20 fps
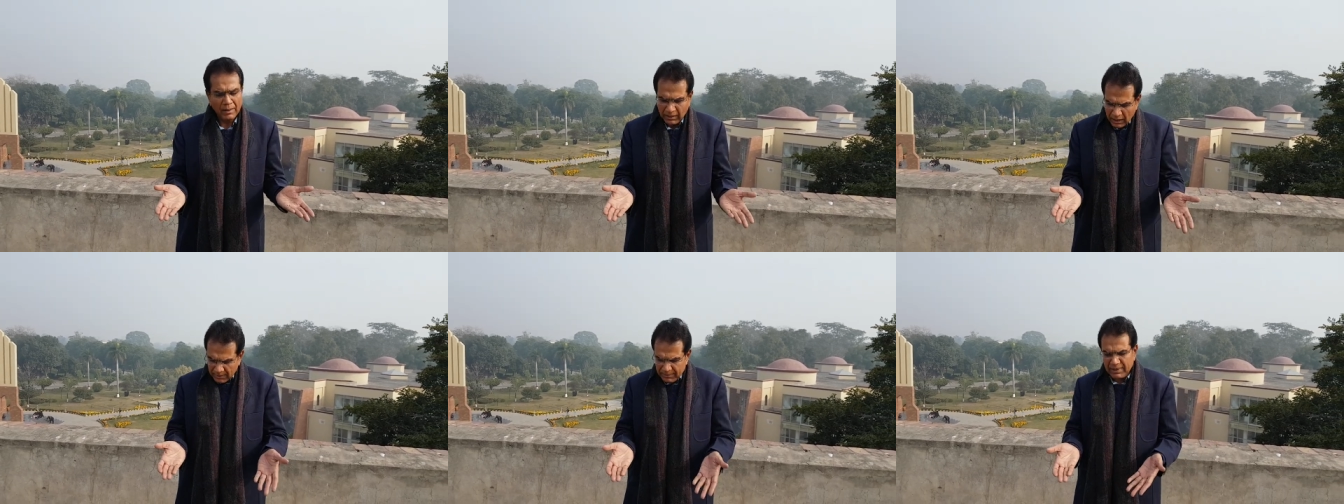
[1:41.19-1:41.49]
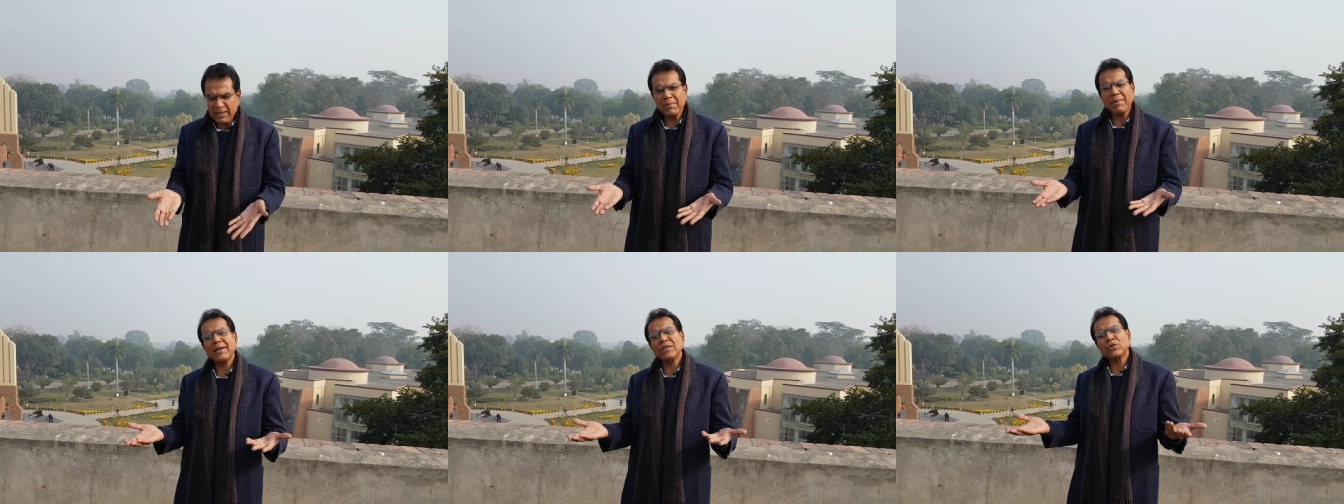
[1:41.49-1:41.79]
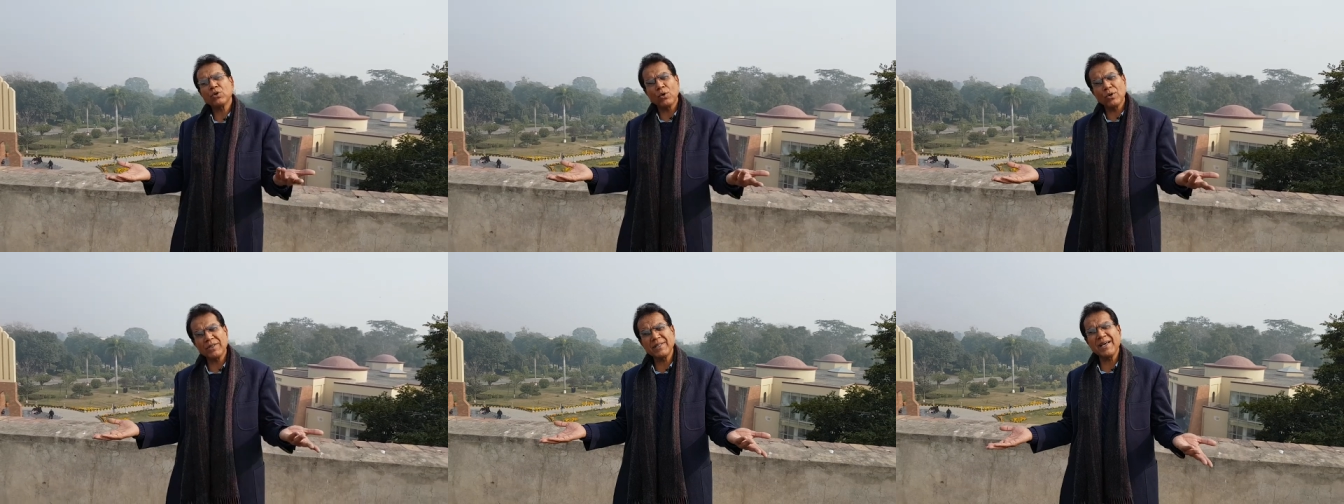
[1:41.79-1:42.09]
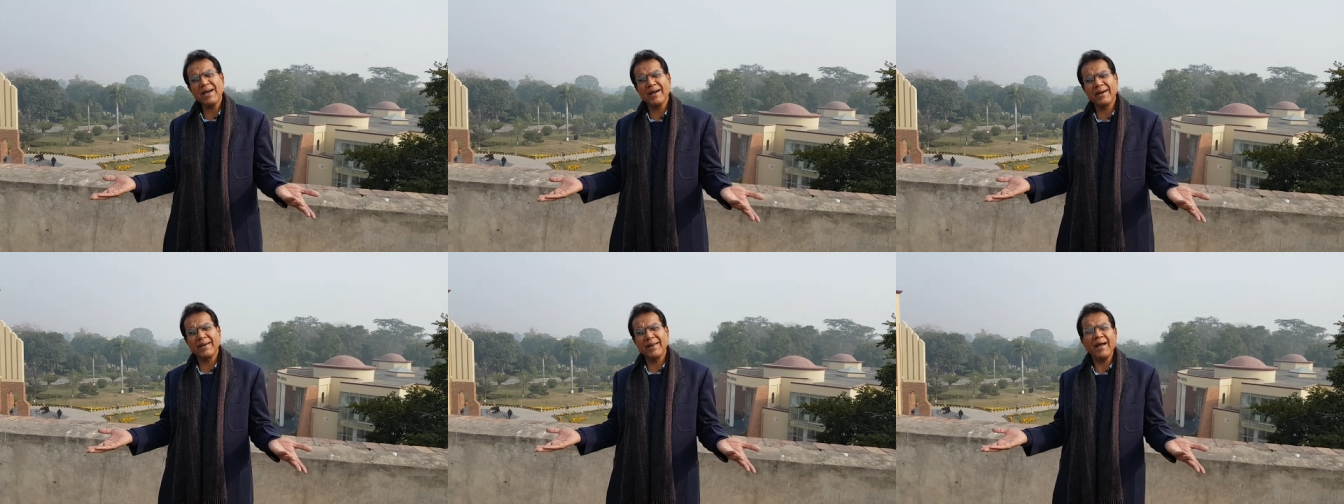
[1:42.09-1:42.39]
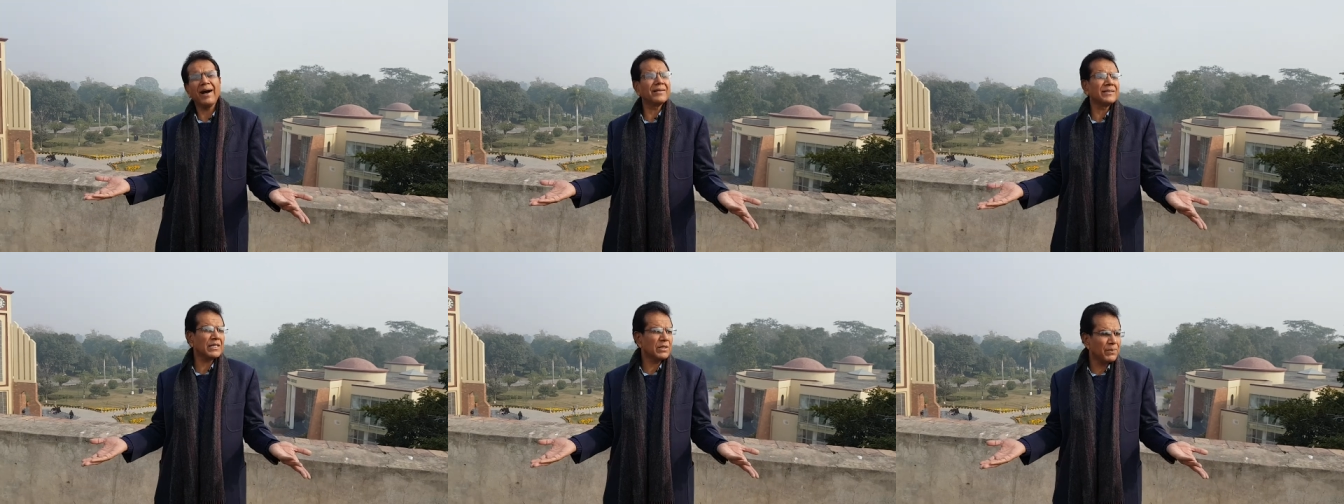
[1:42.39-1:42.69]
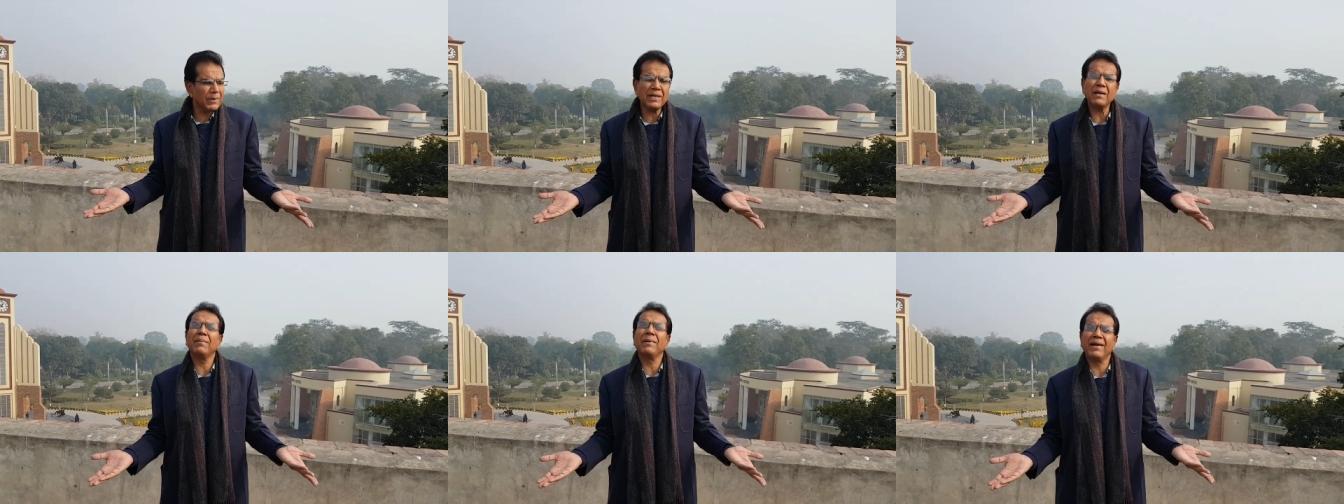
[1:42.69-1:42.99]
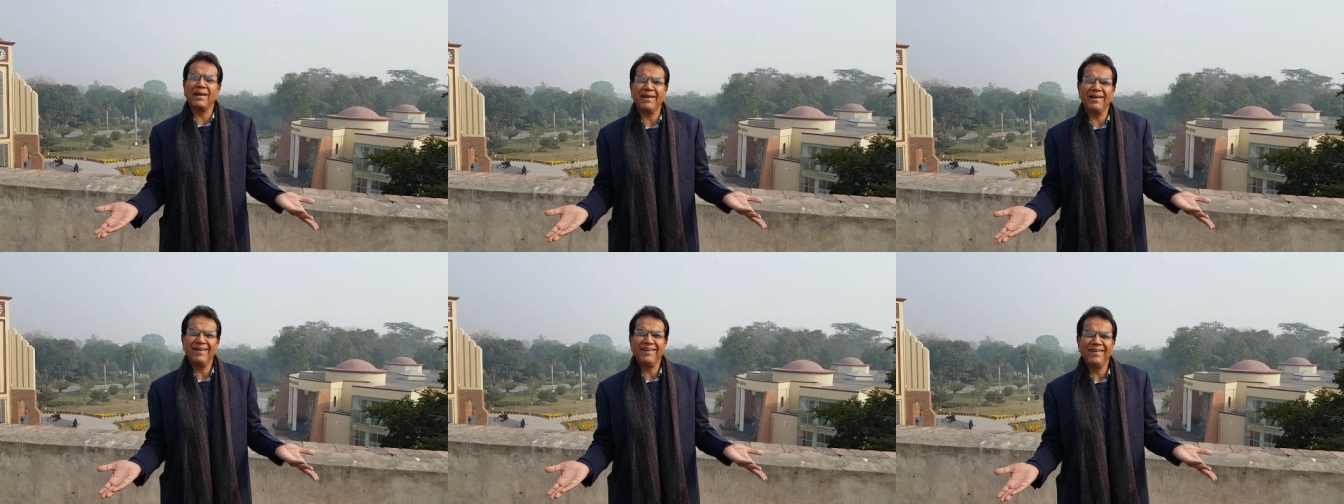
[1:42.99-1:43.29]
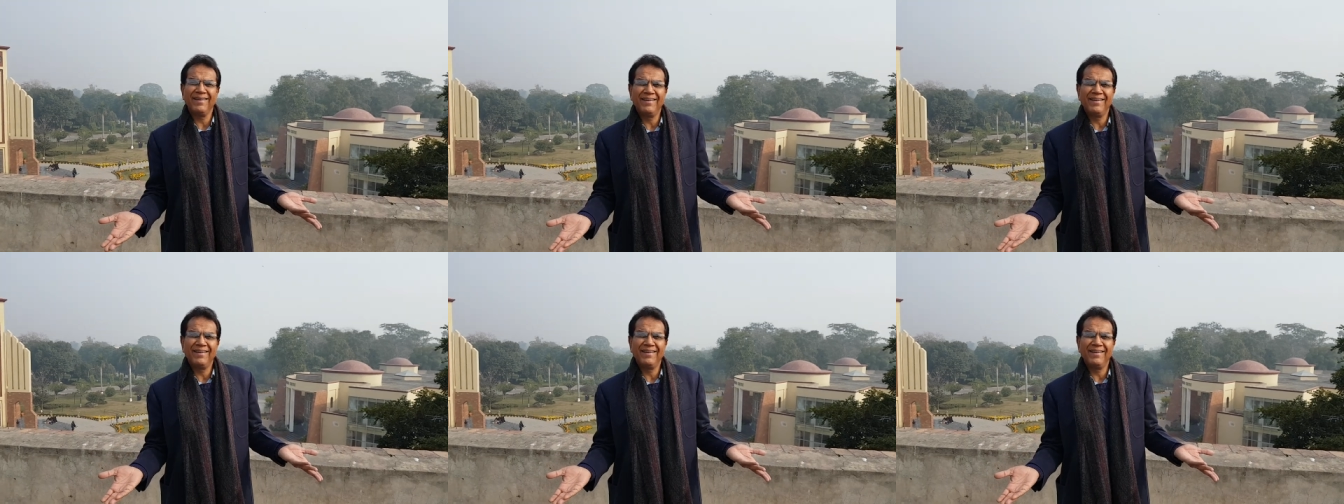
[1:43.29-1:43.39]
कभी कभार छोड़ दिया करें आदत भी ना बने